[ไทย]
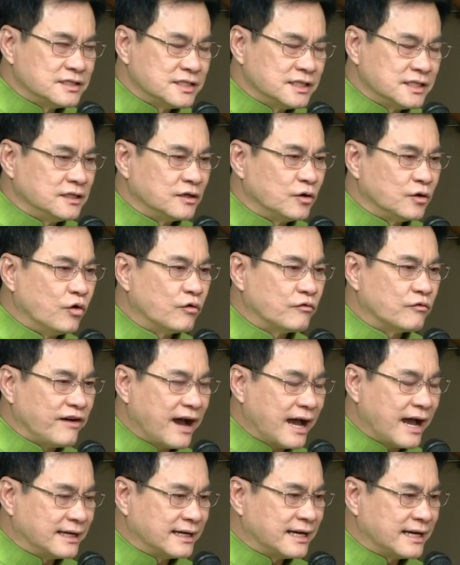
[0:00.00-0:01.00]
ซึ่งหก
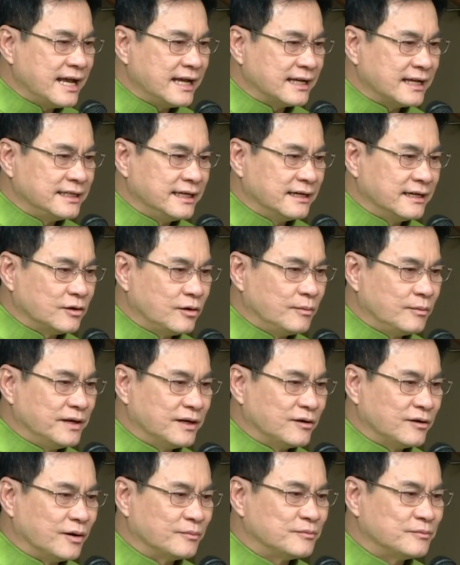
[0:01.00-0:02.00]
ฝ่ายแรกเนี่ยก็ป
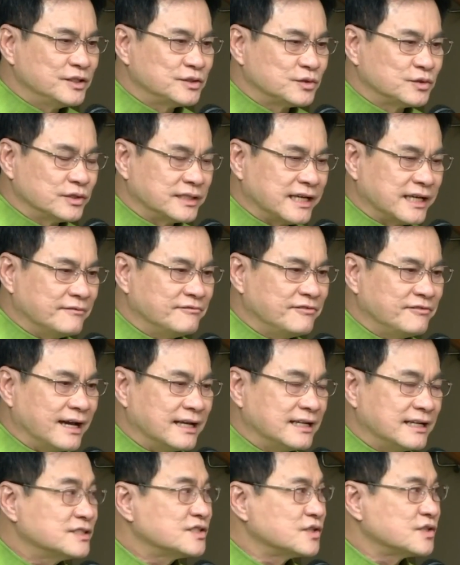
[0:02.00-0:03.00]
ระกอบด้วยตัวแทนฝ่า
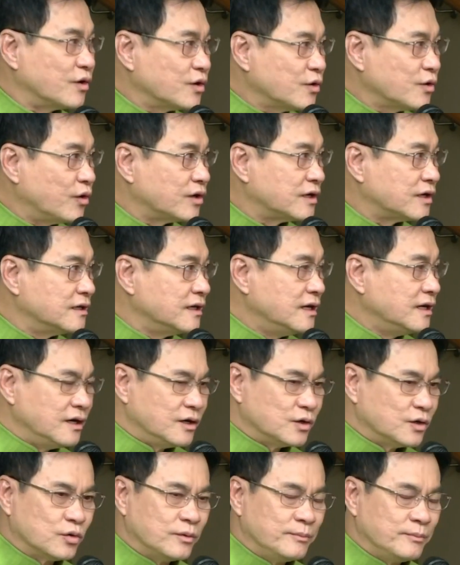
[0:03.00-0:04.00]
ยละสองคน
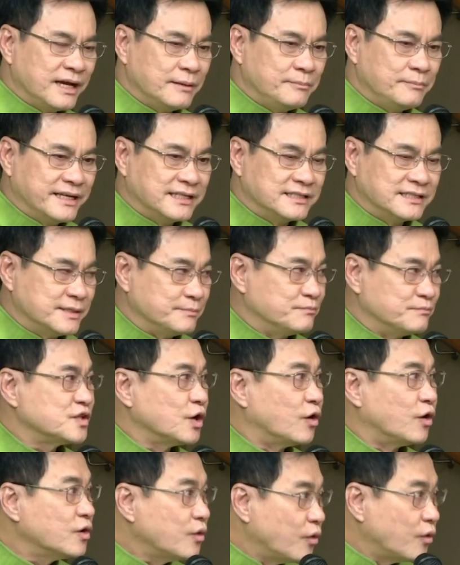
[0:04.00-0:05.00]
รวมแล้วเป็นสิบ
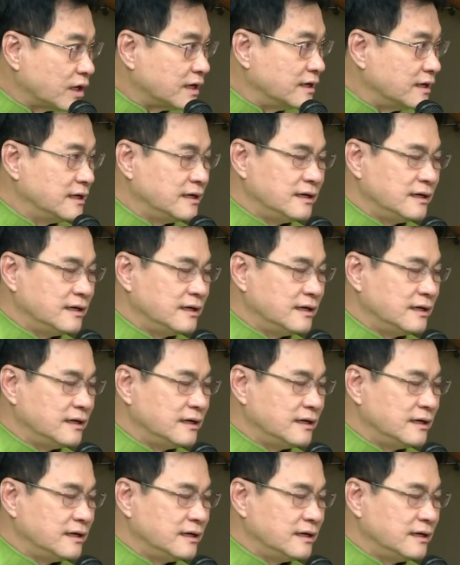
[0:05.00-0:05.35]
สองคน